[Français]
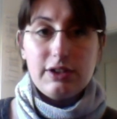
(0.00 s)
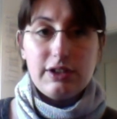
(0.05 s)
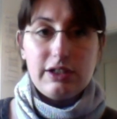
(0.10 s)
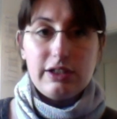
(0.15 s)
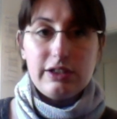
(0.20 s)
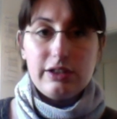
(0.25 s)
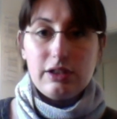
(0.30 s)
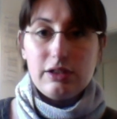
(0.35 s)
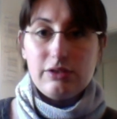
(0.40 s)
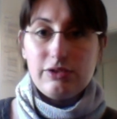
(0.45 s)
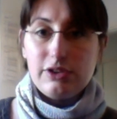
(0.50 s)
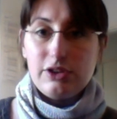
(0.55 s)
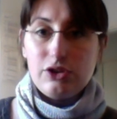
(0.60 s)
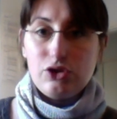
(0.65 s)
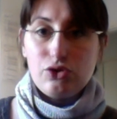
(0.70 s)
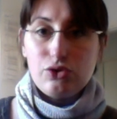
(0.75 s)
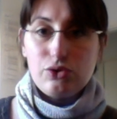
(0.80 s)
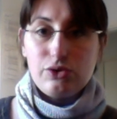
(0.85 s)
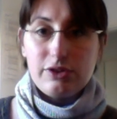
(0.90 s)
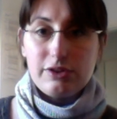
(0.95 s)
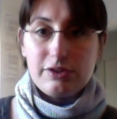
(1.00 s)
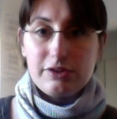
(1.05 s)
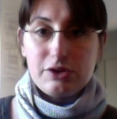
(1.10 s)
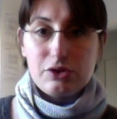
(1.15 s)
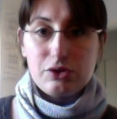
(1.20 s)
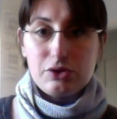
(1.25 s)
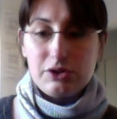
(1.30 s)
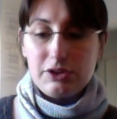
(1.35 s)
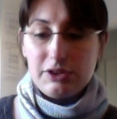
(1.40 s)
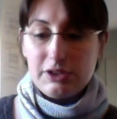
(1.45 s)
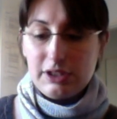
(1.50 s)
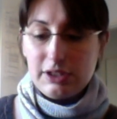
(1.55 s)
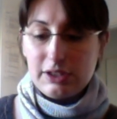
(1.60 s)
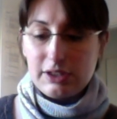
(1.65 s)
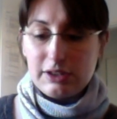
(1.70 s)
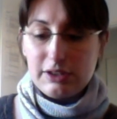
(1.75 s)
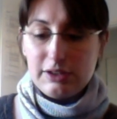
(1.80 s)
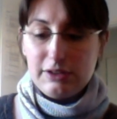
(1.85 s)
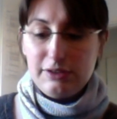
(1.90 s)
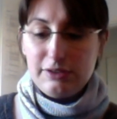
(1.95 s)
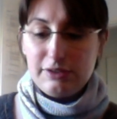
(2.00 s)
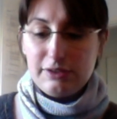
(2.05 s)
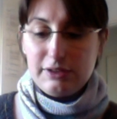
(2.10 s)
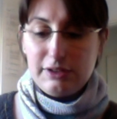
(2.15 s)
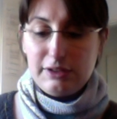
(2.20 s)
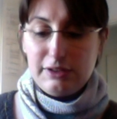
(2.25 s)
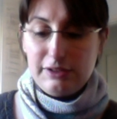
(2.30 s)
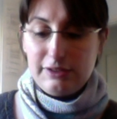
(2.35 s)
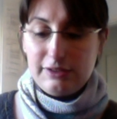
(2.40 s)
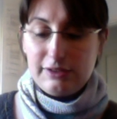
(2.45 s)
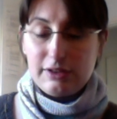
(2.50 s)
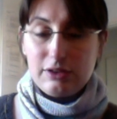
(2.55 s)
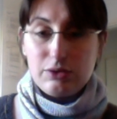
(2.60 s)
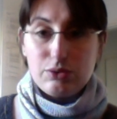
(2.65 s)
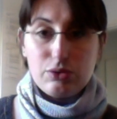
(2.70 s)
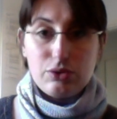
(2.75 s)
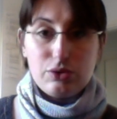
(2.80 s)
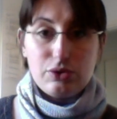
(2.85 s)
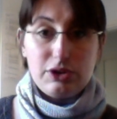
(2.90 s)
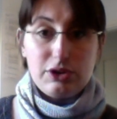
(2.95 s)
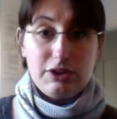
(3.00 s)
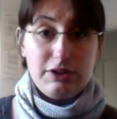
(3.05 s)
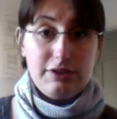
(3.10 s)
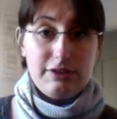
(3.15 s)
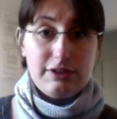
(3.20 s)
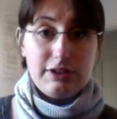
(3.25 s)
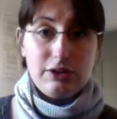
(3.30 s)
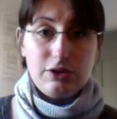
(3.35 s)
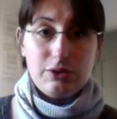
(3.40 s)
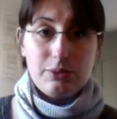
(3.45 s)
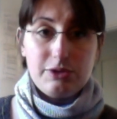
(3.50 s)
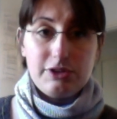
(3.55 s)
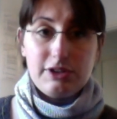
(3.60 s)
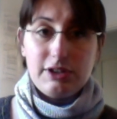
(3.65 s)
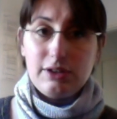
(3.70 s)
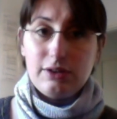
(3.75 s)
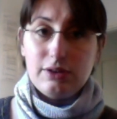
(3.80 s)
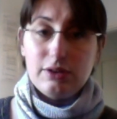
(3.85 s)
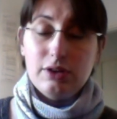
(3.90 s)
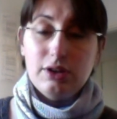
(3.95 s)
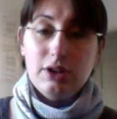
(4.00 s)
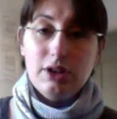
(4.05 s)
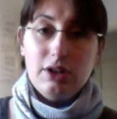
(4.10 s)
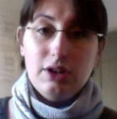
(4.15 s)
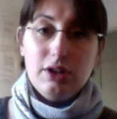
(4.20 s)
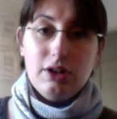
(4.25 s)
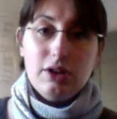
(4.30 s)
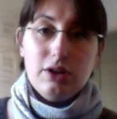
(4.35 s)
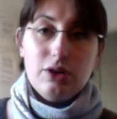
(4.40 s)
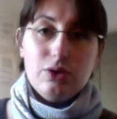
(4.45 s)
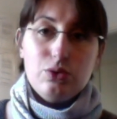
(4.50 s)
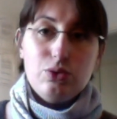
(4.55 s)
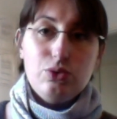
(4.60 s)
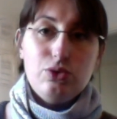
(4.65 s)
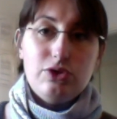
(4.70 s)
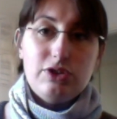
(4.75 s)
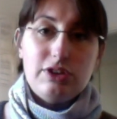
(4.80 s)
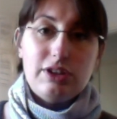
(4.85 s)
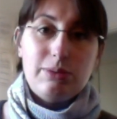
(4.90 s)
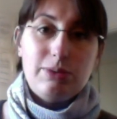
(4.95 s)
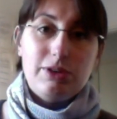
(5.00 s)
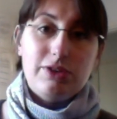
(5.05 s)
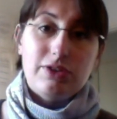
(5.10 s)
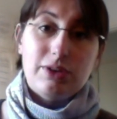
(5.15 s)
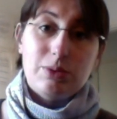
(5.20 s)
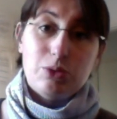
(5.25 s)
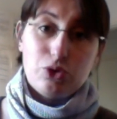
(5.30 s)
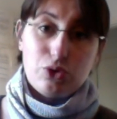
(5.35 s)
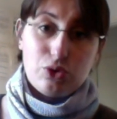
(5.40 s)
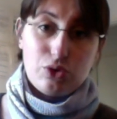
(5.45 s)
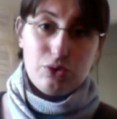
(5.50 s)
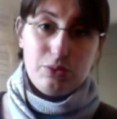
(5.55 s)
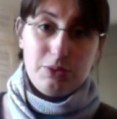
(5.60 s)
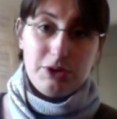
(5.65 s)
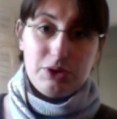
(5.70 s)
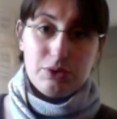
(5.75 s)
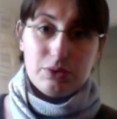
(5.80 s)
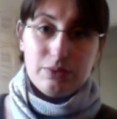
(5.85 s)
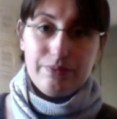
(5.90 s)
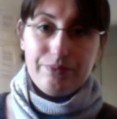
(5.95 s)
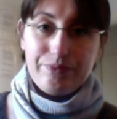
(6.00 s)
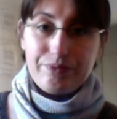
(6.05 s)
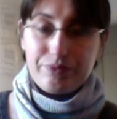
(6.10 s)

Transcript: Et là, elle fait des choses extraordinaires et des, dessins, donc des designs comme ça, tout simple et vraiment trop mignons.